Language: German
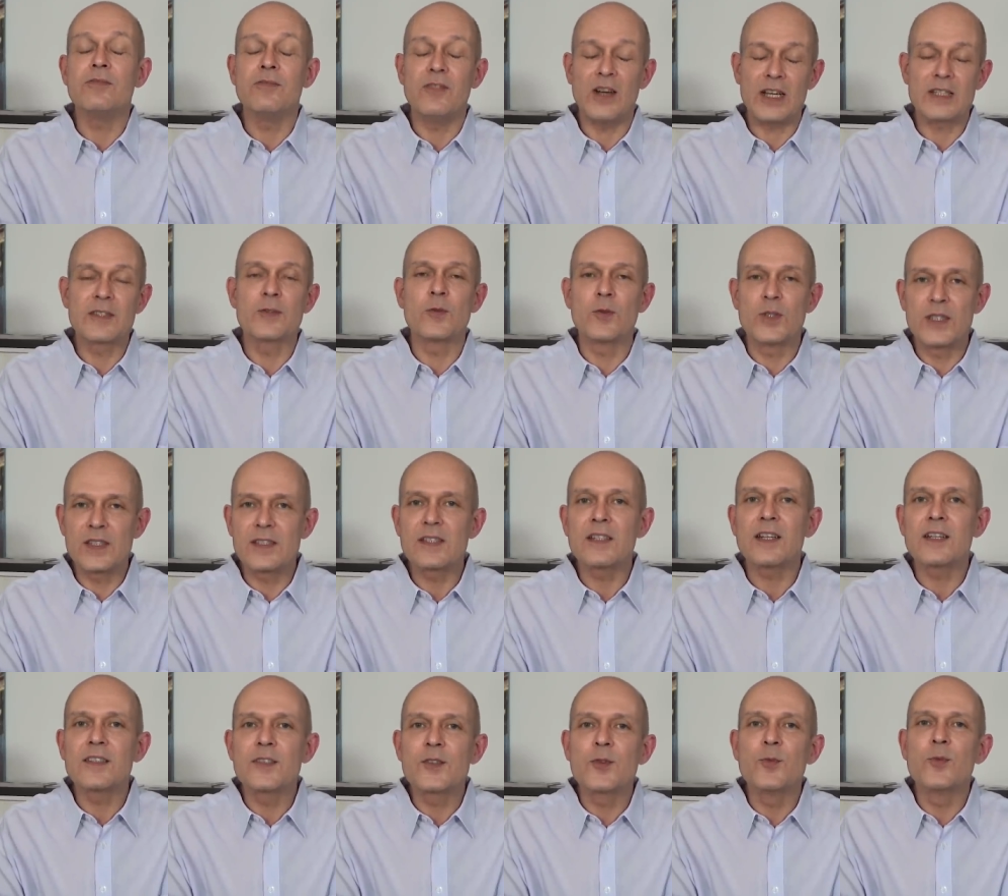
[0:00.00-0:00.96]
Was uns
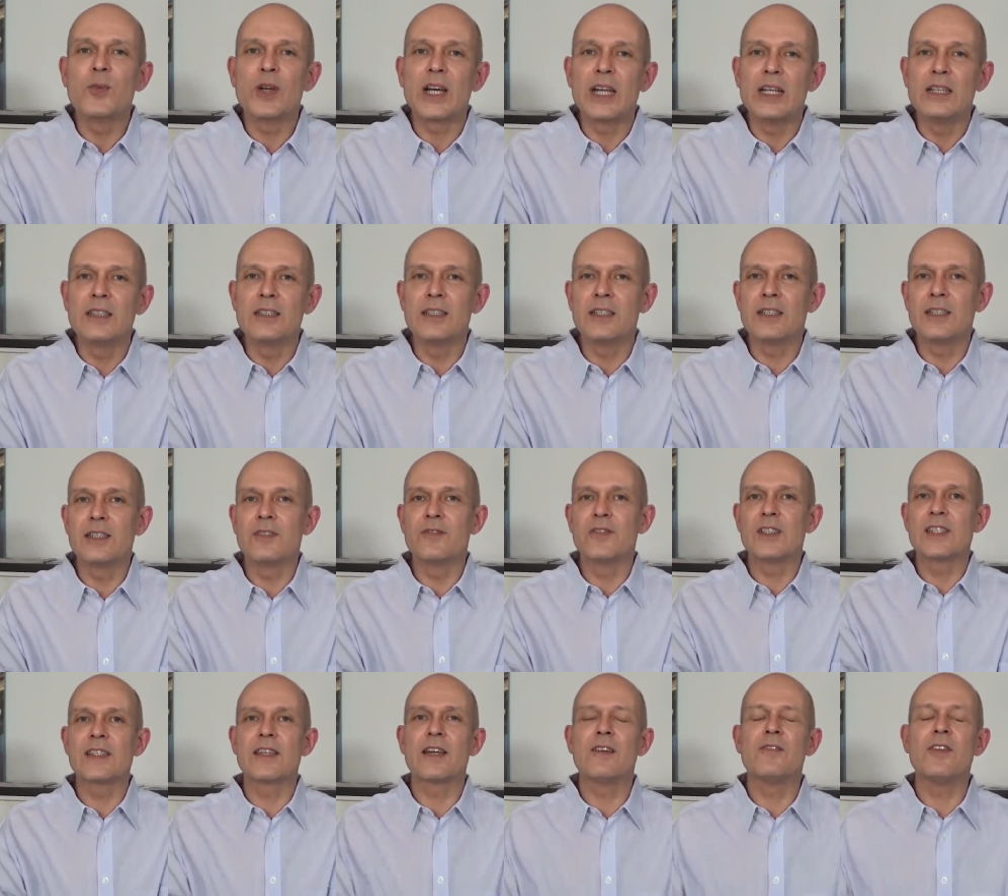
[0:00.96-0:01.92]
dazu bringt in
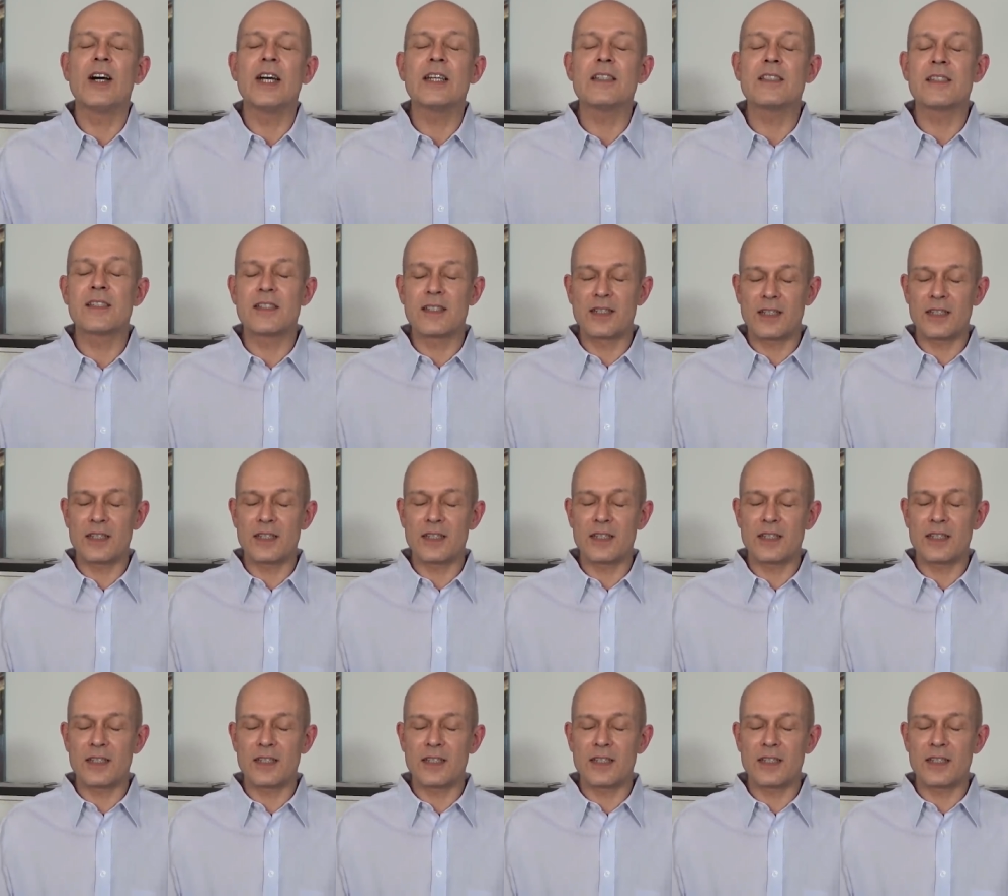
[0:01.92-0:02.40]
gewisser Weise,